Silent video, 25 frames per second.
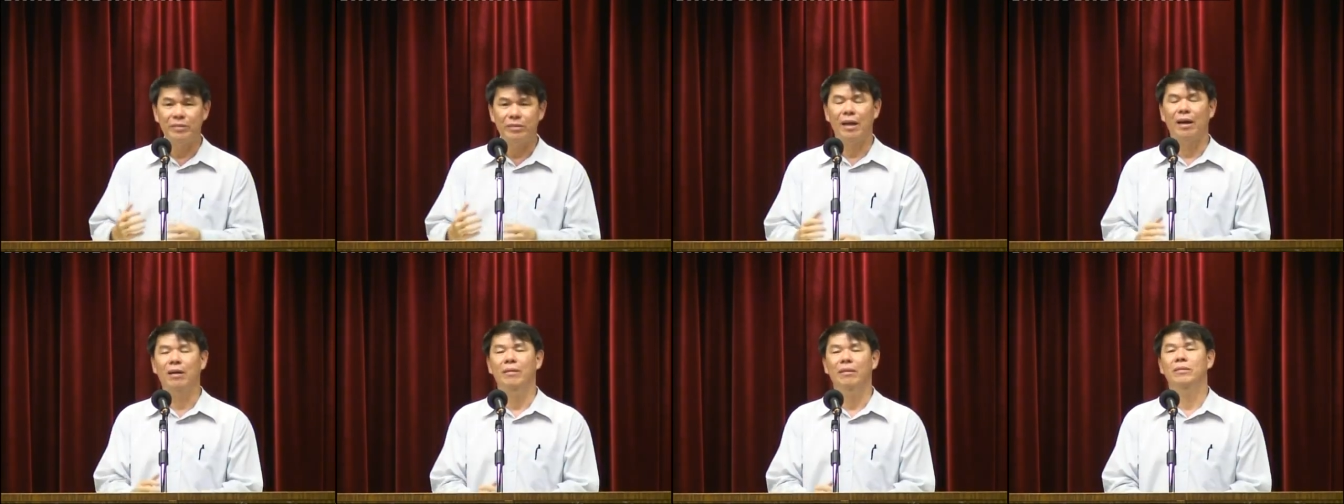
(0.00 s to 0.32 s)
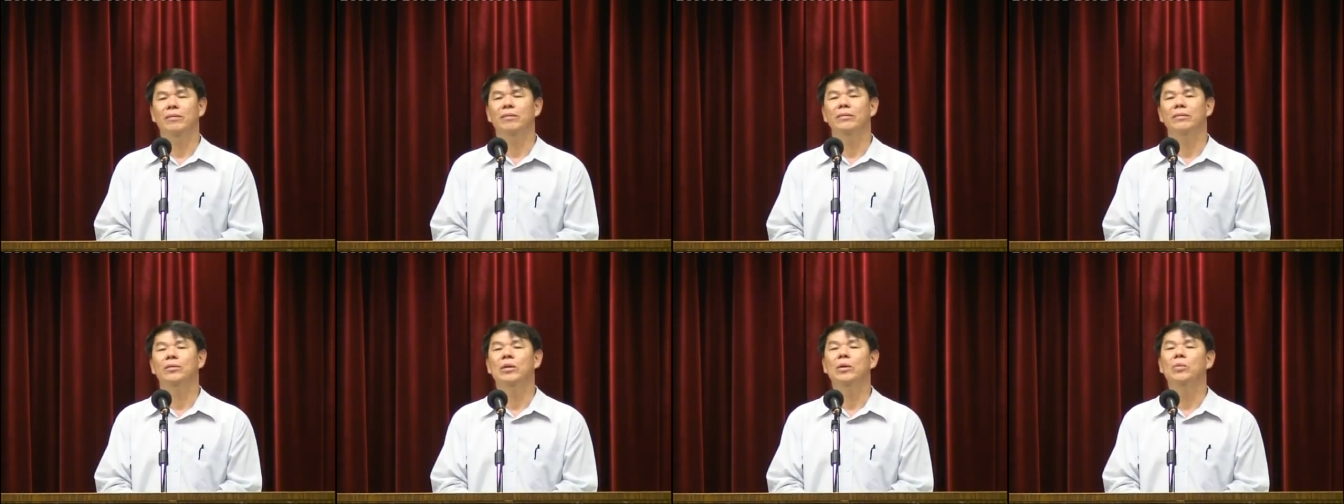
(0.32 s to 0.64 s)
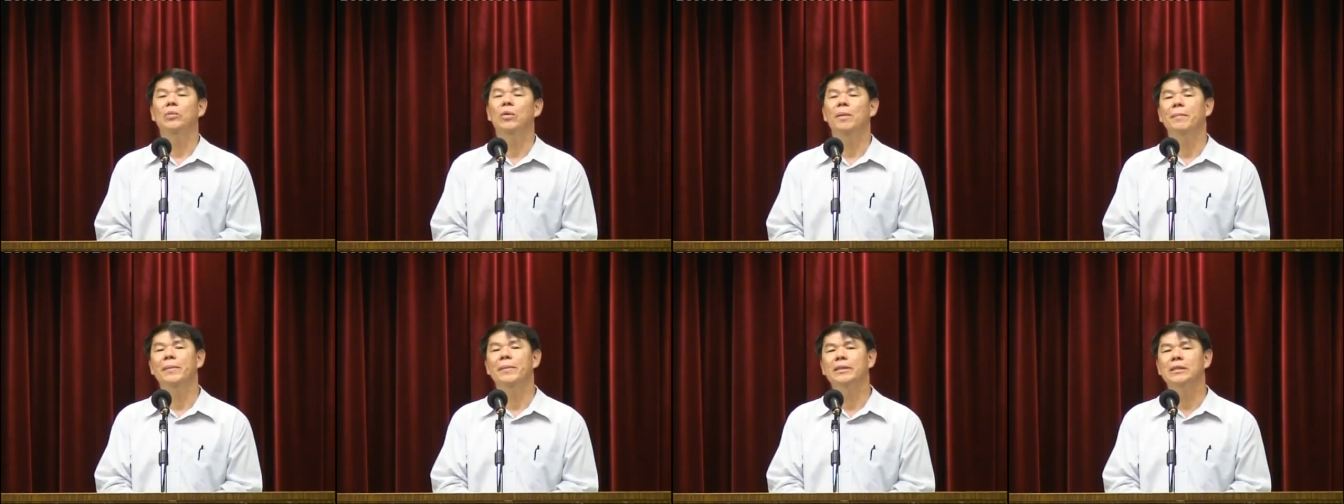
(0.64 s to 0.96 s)
导，所以
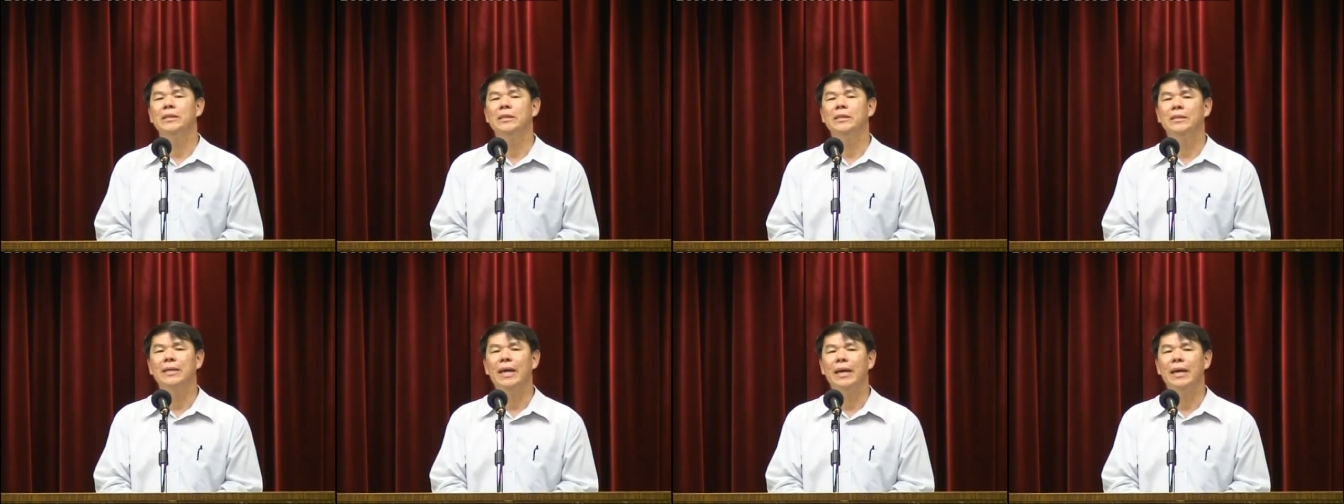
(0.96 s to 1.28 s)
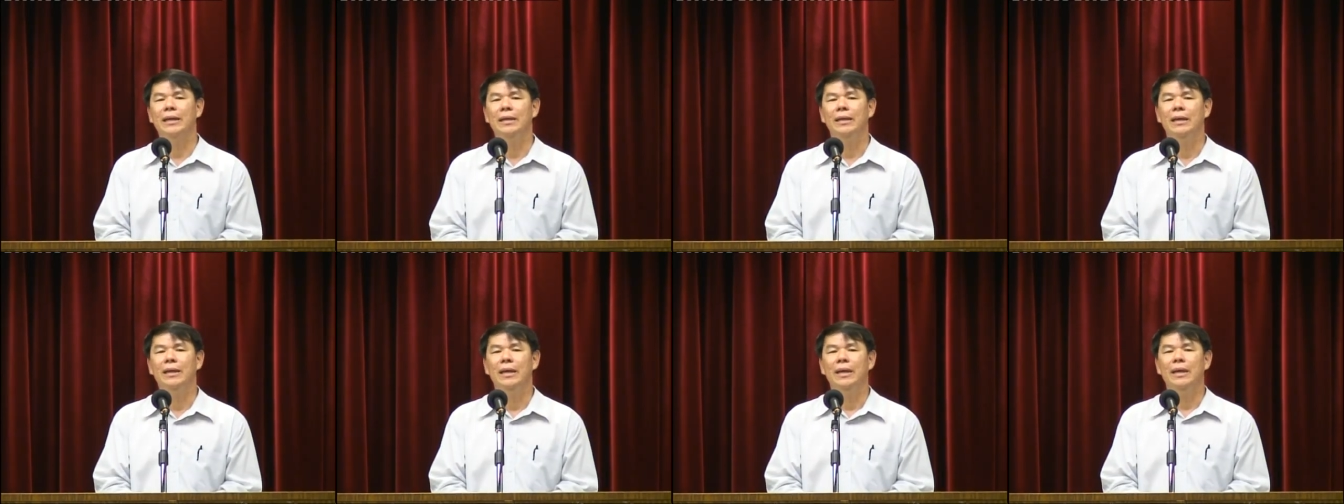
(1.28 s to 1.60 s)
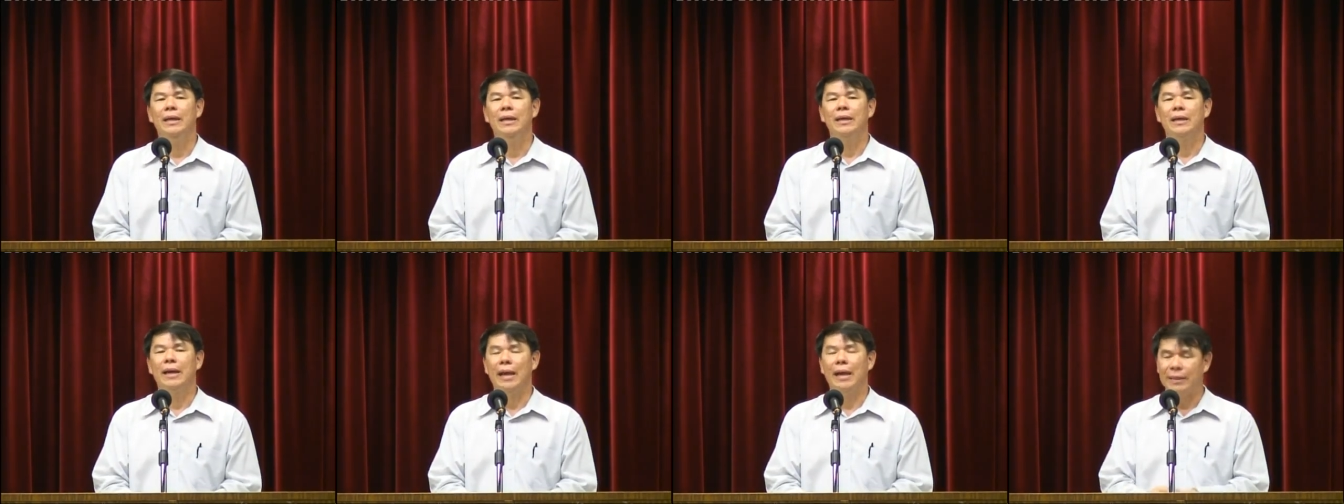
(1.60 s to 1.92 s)
我们实在
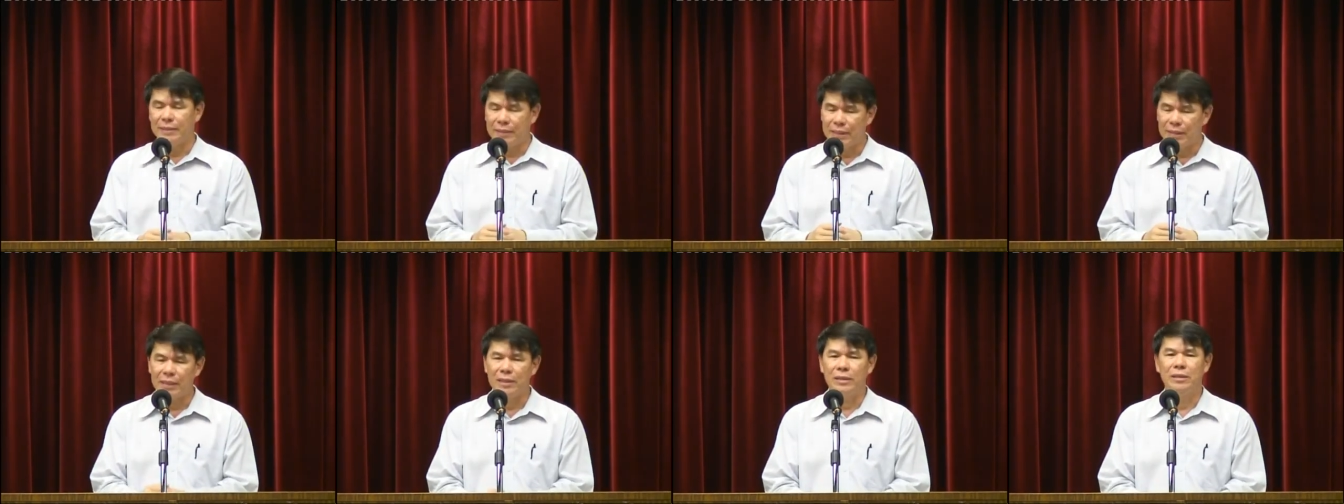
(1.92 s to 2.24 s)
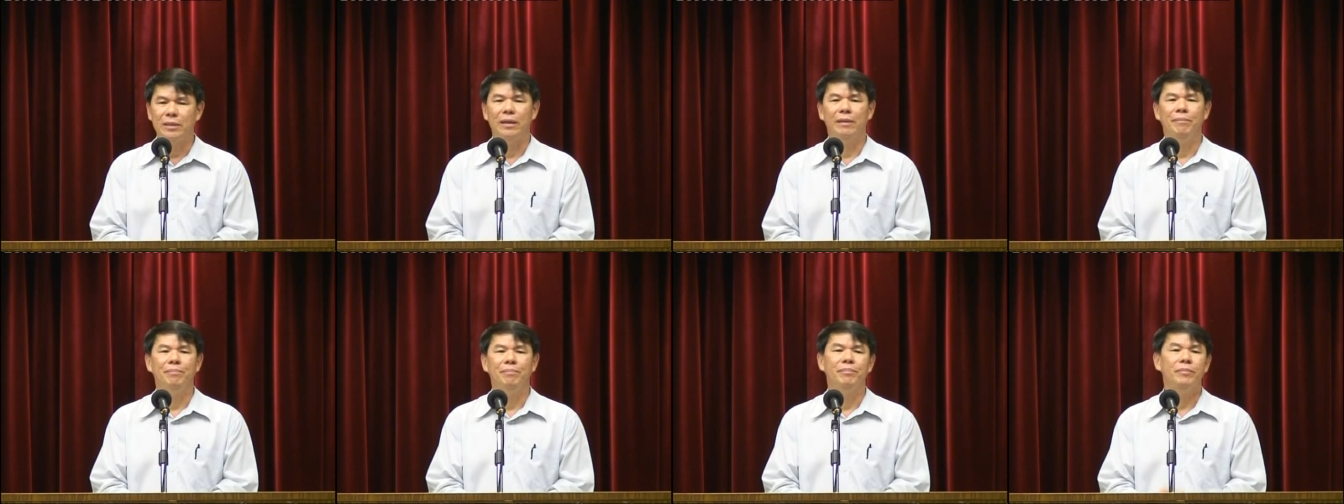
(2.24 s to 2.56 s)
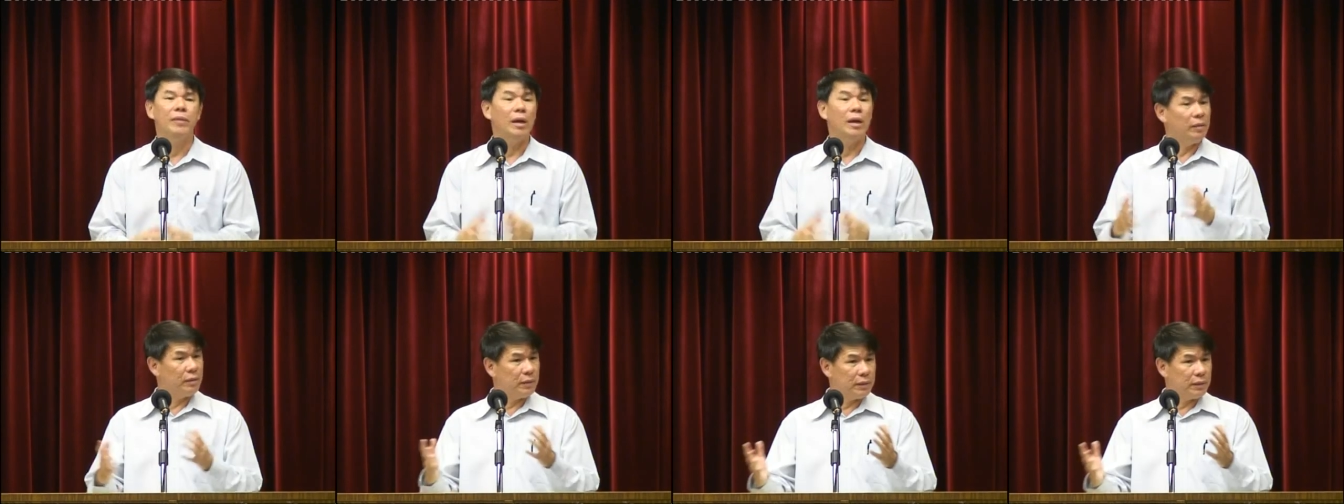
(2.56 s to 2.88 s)
感谢神。
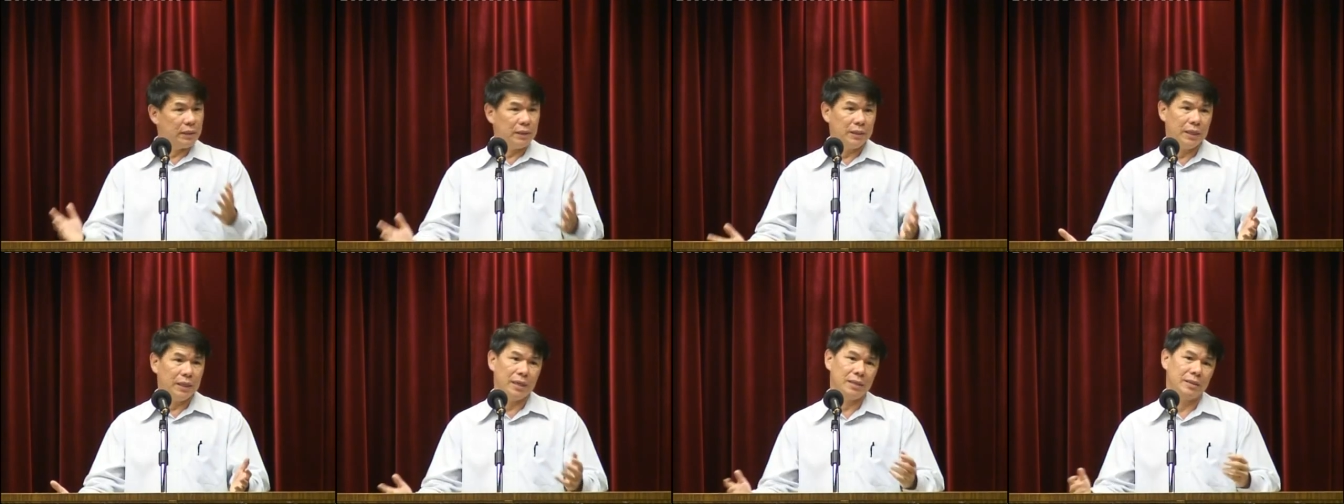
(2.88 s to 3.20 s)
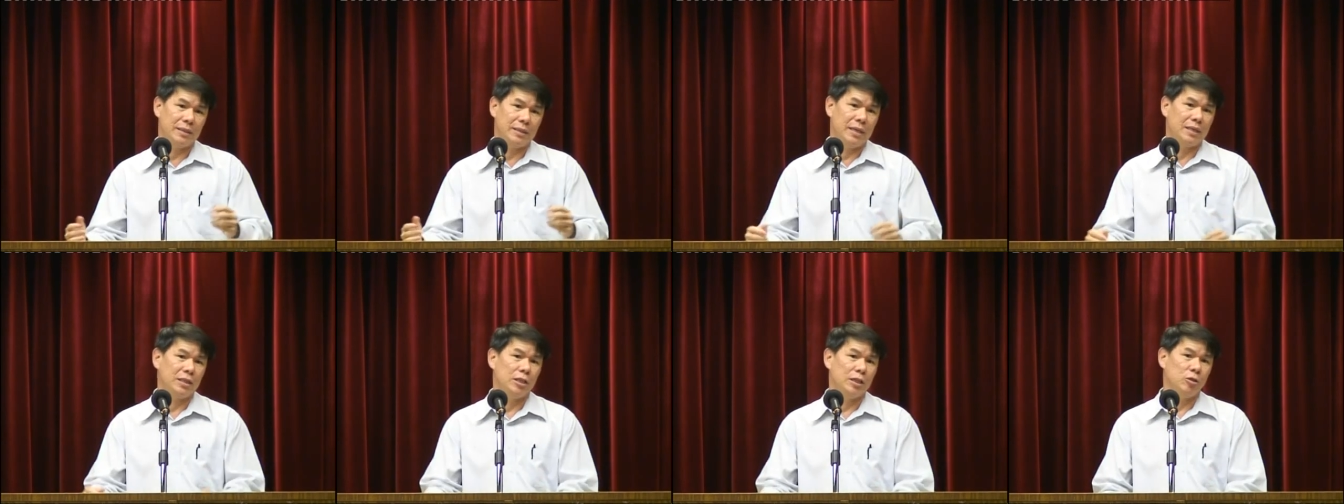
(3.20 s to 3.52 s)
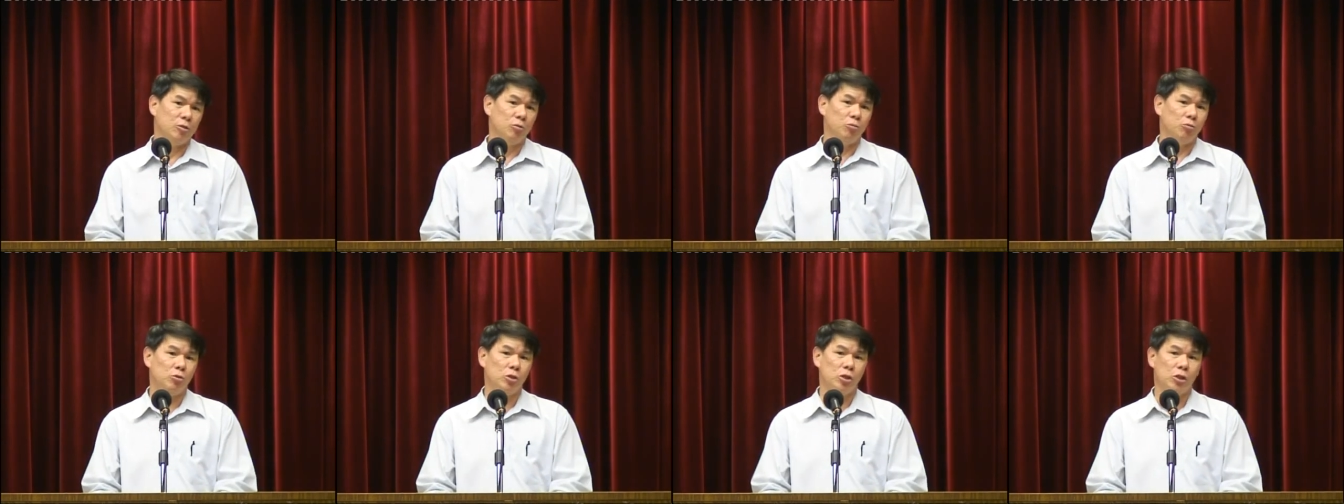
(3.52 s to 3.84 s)
当今天也是
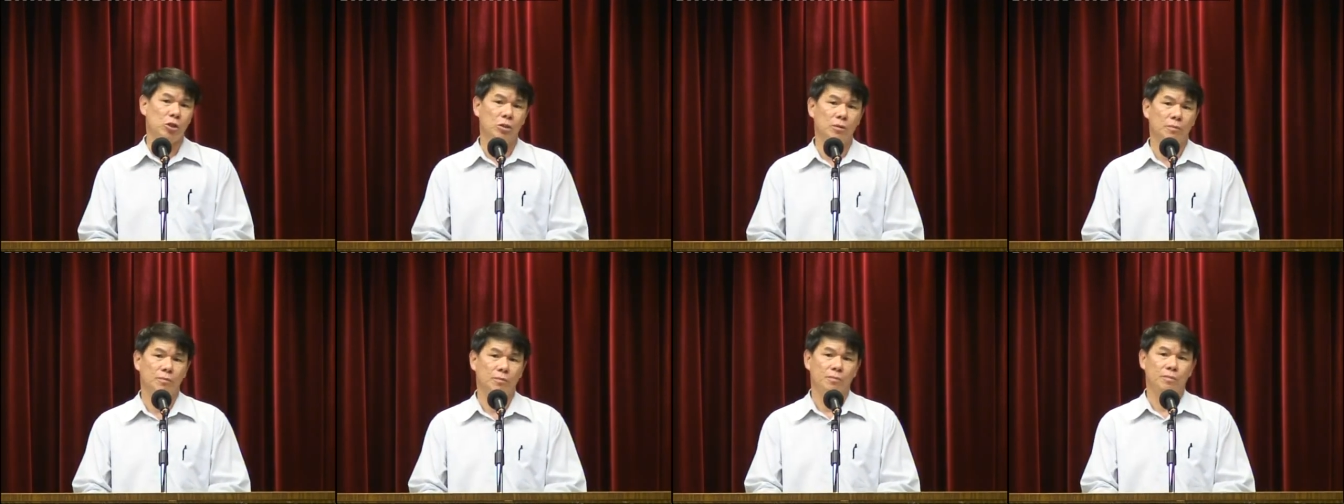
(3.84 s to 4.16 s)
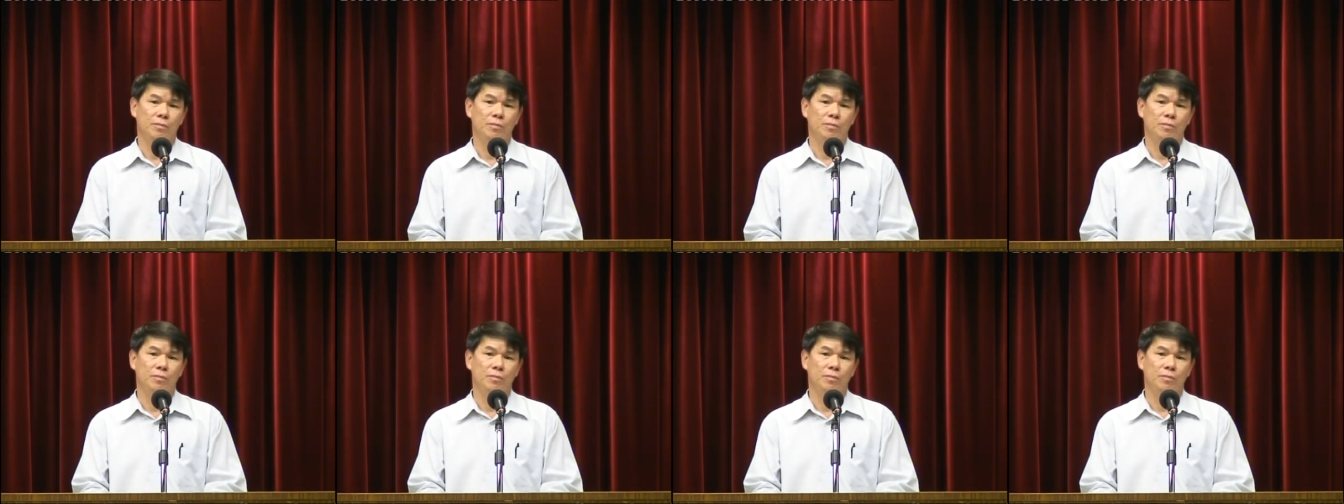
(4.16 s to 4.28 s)
如此。